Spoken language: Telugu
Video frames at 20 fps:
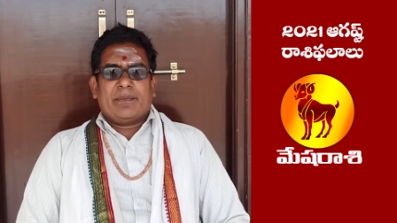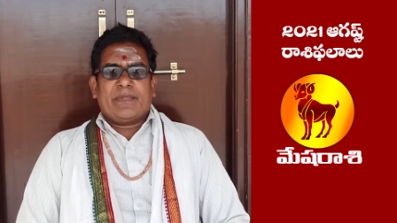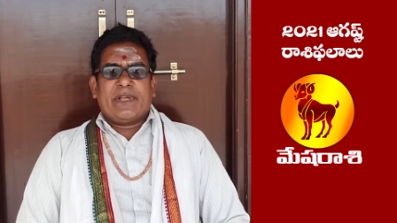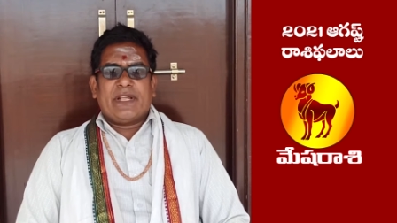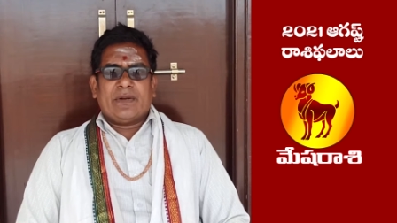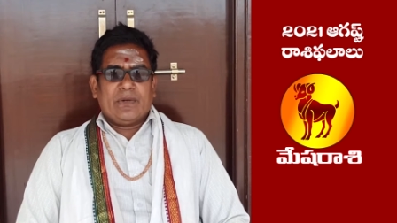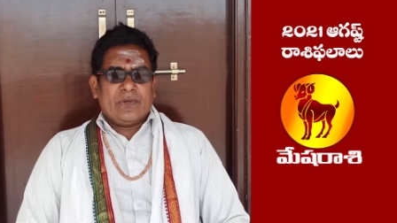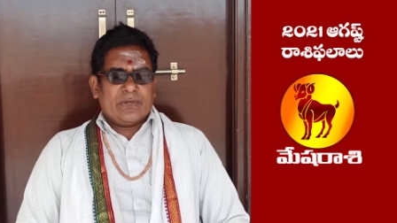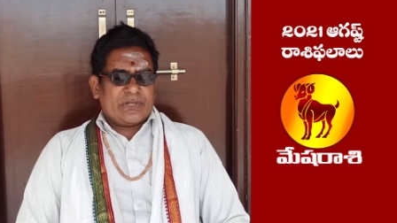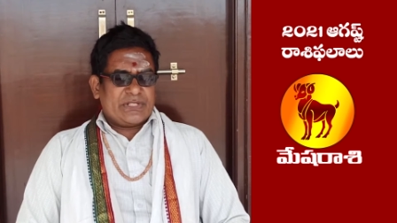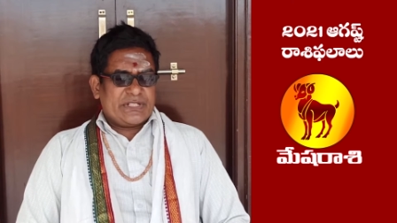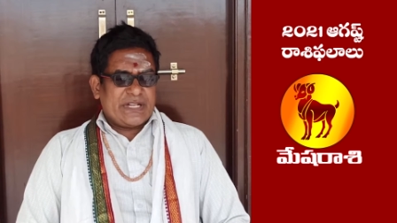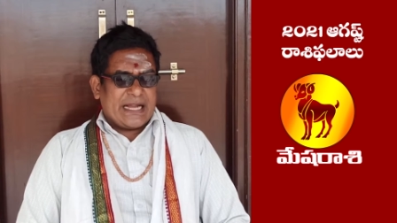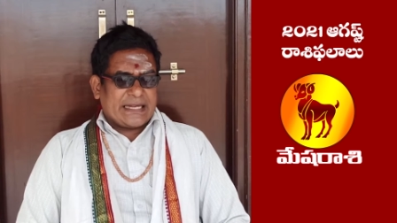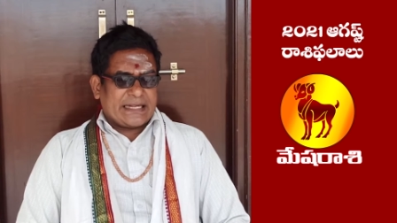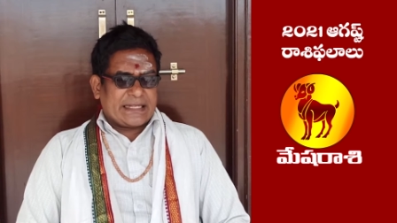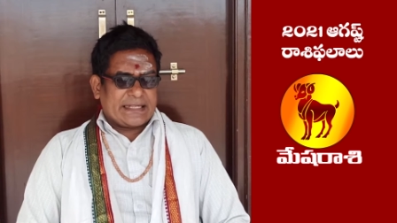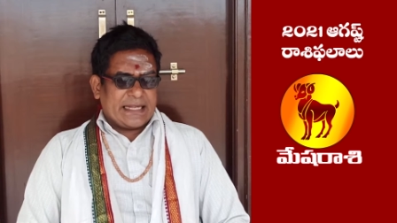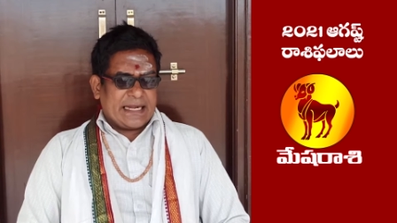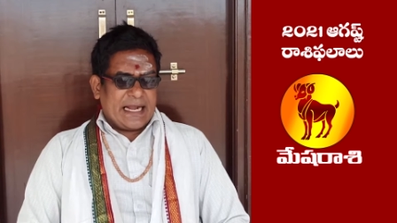మీరు
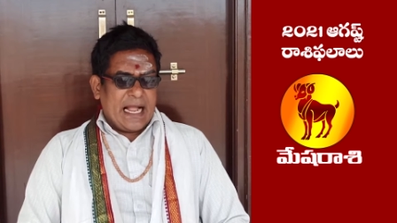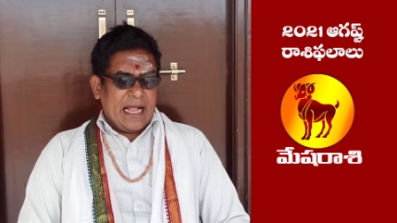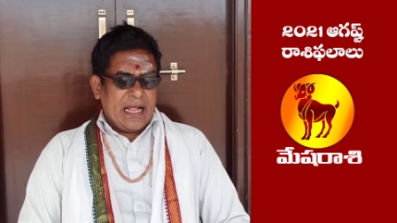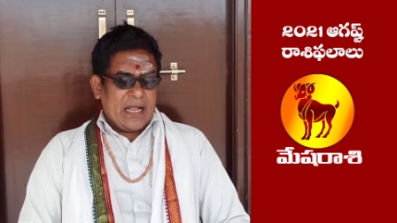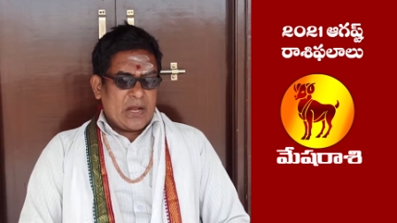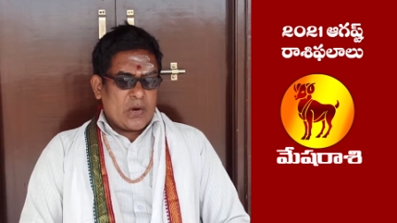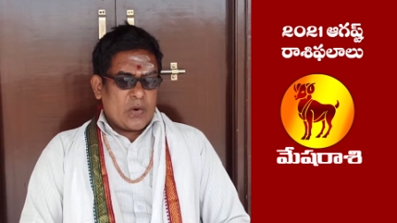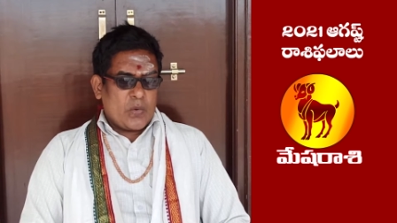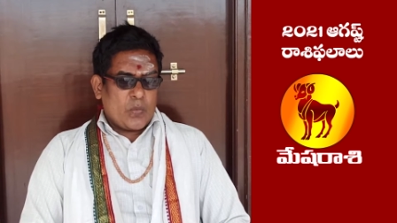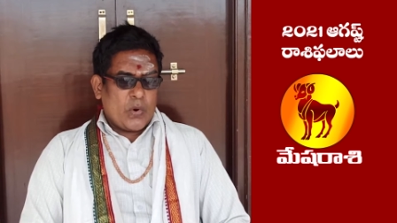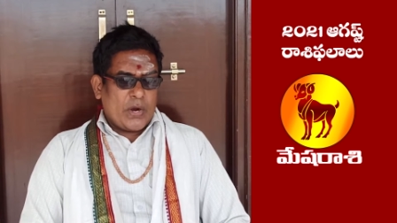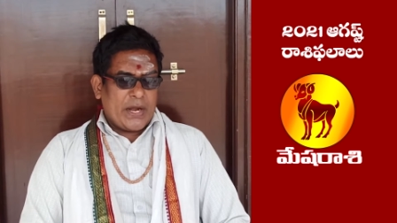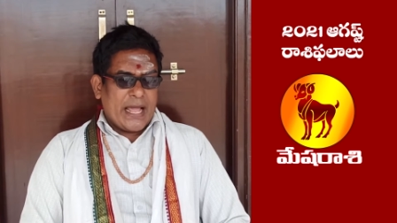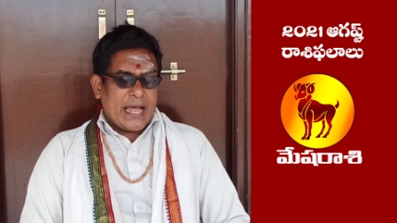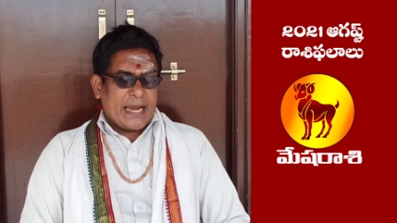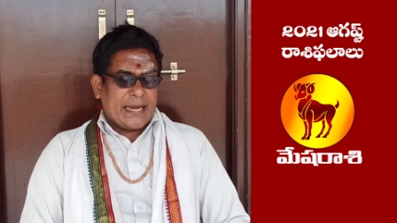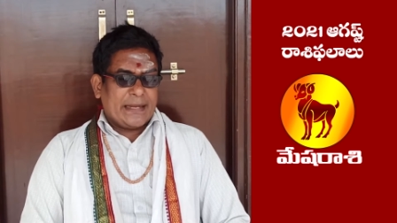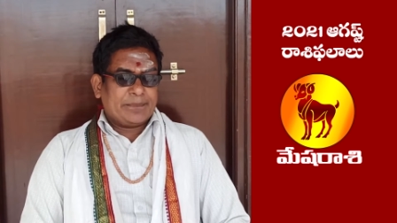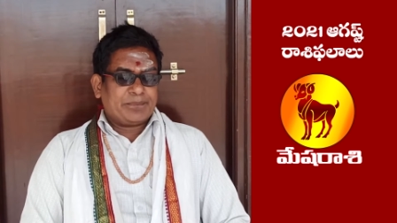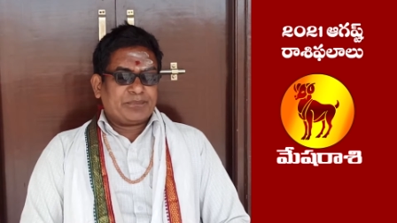జాగ్రత్తగా
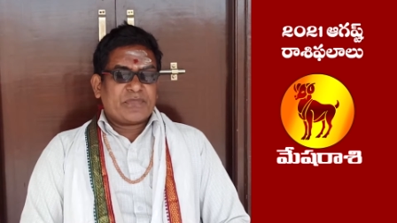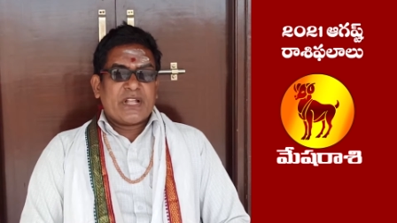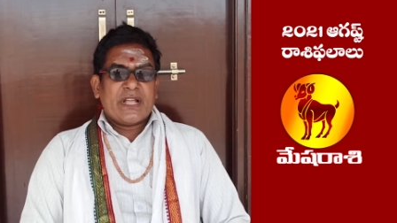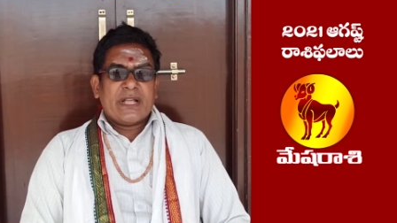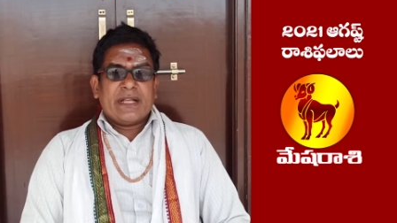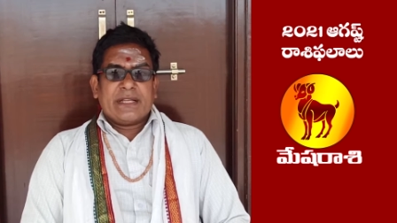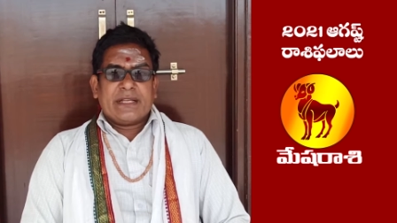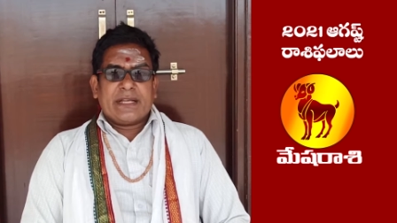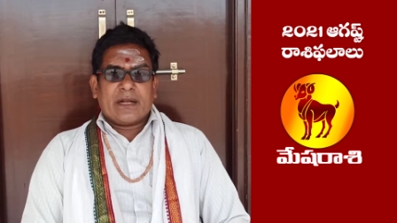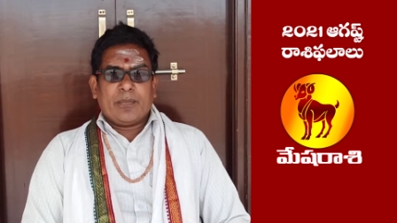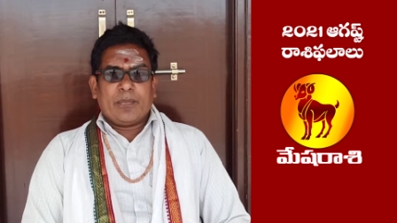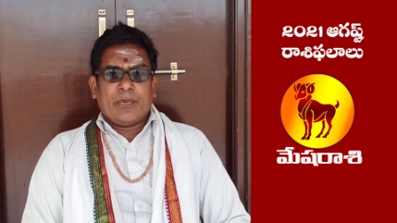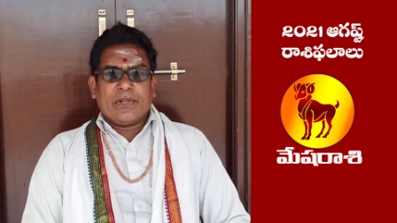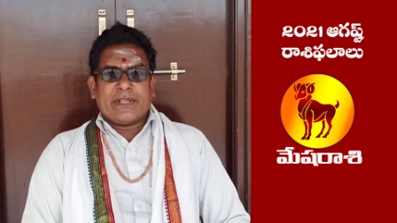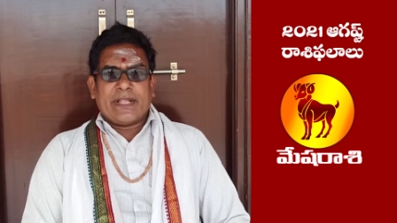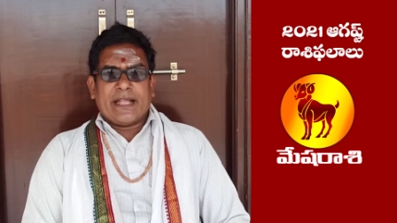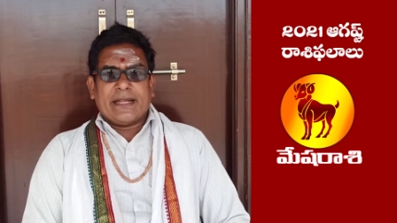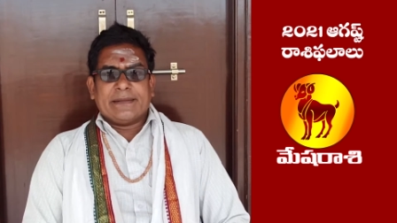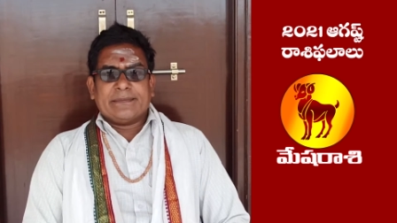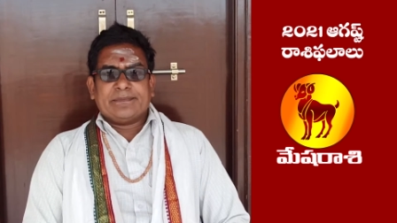ఉండాలి
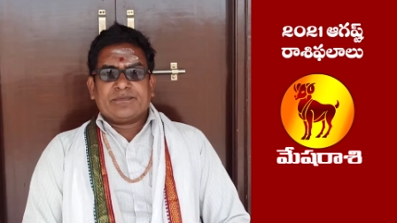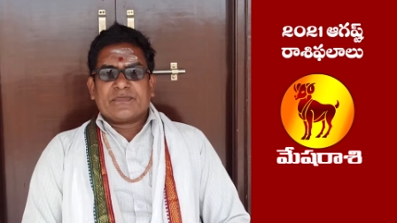ఇకపోతే